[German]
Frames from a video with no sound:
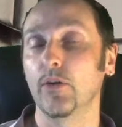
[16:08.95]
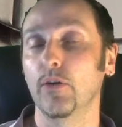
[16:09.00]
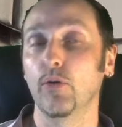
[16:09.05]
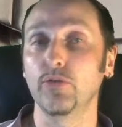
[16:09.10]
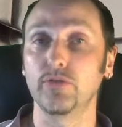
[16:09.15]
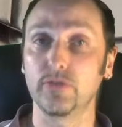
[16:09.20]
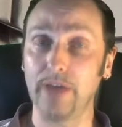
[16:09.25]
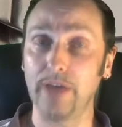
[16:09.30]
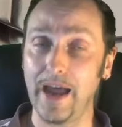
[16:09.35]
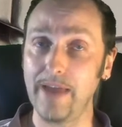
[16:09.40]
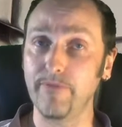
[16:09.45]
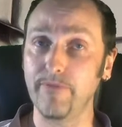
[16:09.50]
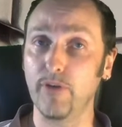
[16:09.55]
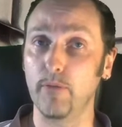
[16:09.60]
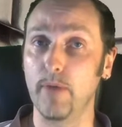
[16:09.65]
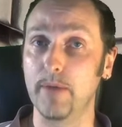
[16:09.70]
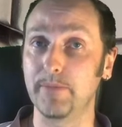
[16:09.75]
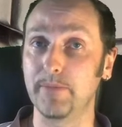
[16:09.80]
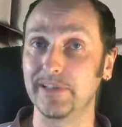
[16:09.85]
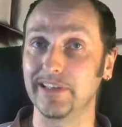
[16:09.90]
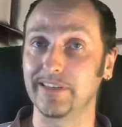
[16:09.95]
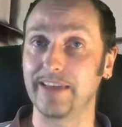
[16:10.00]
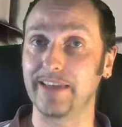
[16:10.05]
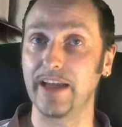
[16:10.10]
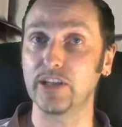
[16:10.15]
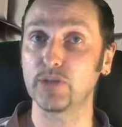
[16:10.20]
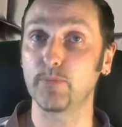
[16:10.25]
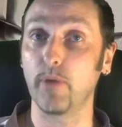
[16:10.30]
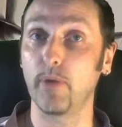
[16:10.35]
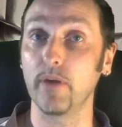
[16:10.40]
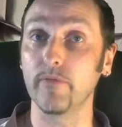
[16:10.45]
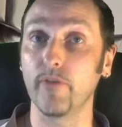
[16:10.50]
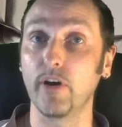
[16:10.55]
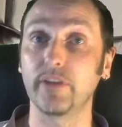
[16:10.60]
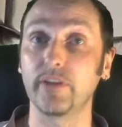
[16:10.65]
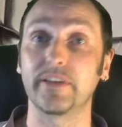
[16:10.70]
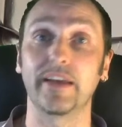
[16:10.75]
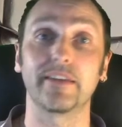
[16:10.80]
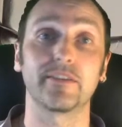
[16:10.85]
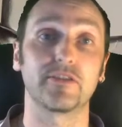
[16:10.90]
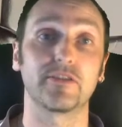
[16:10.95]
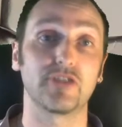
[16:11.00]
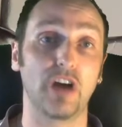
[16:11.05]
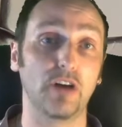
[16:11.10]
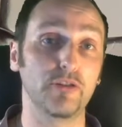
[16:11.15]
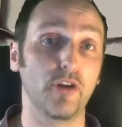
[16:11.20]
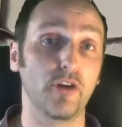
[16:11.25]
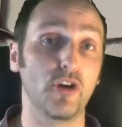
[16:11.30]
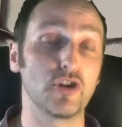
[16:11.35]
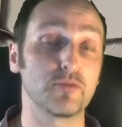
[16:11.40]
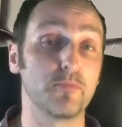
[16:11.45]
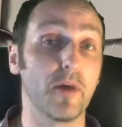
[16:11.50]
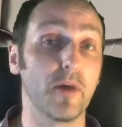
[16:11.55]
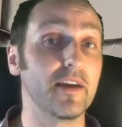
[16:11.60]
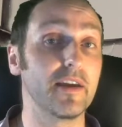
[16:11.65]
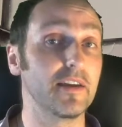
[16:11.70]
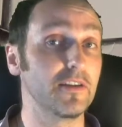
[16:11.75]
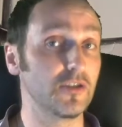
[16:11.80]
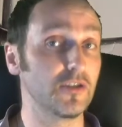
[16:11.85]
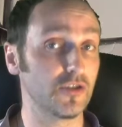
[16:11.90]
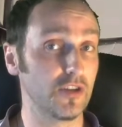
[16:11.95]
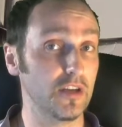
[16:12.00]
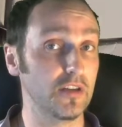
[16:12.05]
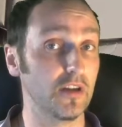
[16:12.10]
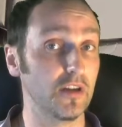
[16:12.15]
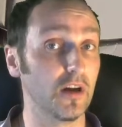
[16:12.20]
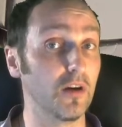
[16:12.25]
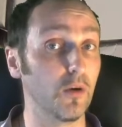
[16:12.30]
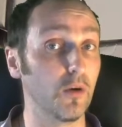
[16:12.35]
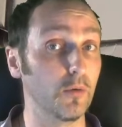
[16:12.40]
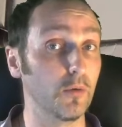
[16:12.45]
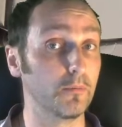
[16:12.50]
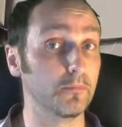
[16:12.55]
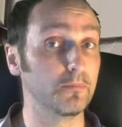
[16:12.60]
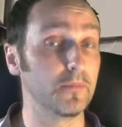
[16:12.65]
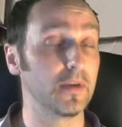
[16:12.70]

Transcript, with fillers: und einfach mal ein bisschen Geld sparen wollt, dann schaut euch mal in China um